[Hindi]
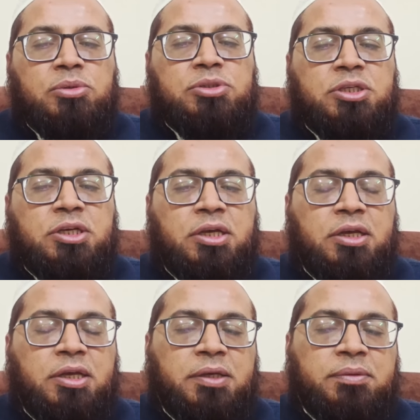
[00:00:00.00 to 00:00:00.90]
उसकी
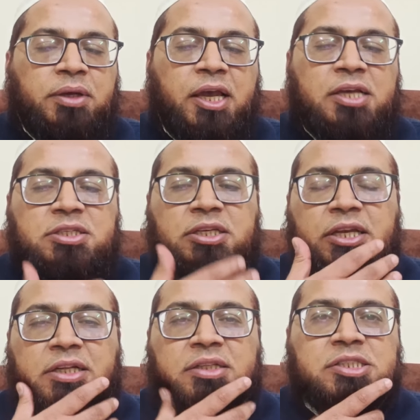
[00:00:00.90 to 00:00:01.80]

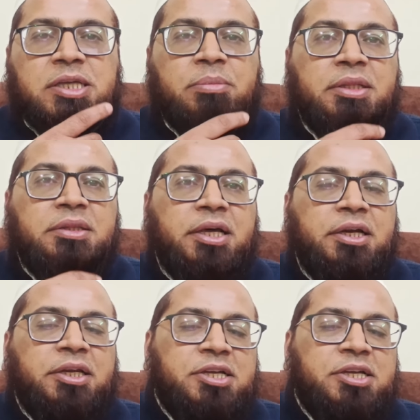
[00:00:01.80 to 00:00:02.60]
हैसियत समंदर